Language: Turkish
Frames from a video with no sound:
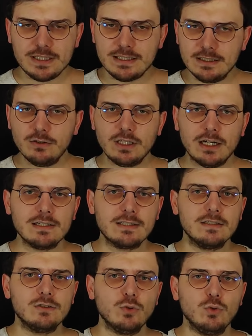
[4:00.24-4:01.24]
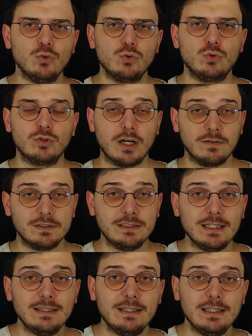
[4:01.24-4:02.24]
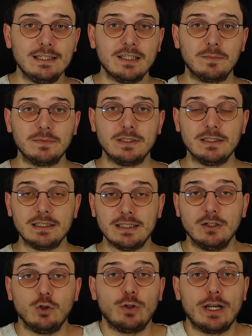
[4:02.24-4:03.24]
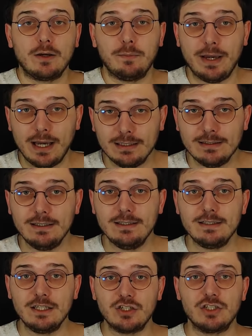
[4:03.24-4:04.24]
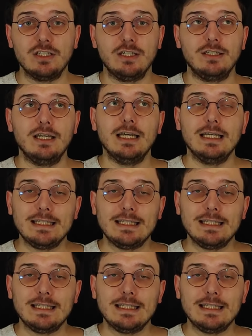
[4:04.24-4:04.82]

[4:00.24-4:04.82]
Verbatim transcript: Sizin tarzınıza uygun tavsiye ettiği kitapları genel olarak beğendiğiniz kişilerin